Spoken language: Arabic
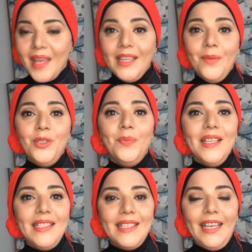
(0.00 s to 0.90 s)
ده مش
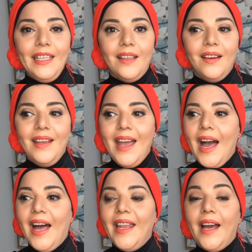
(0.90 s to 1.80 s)
بس كده
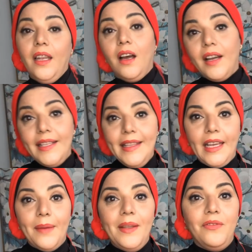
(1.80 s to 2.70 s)
على علاقتنا
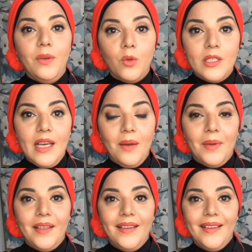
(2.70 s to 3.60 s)
كمان في
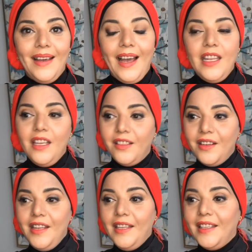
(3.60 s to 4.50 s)
المستقبل هنقدر
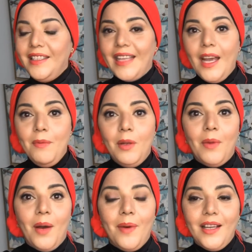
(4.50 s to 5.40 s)
ان احنا نتعامل
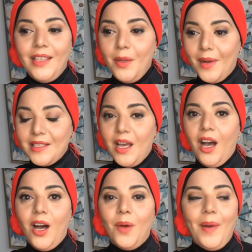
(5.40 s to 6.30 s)
مع بعض نبقى
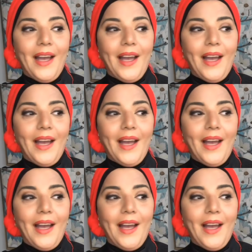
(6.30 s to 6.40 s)
اصحاب